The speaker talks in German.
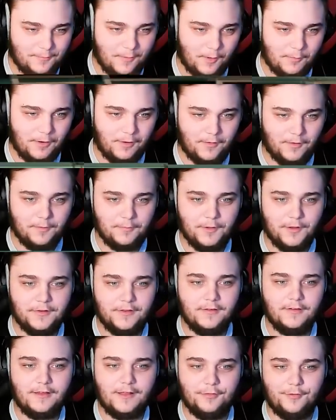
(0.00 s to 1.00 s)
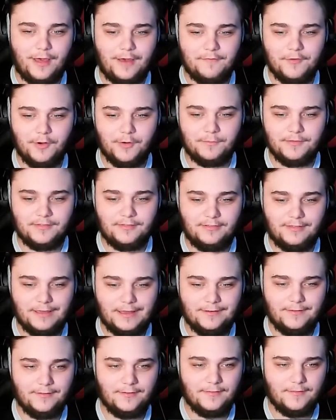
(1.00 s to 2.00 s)
mir rübergekommen, Leute. Also haben wir noch ein bisschen
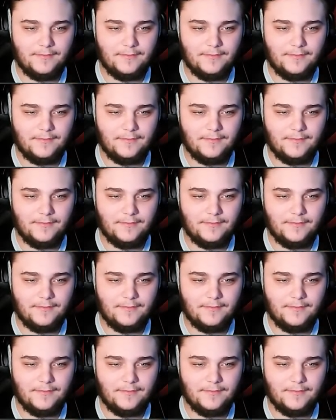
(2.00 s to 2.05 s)
Zeit.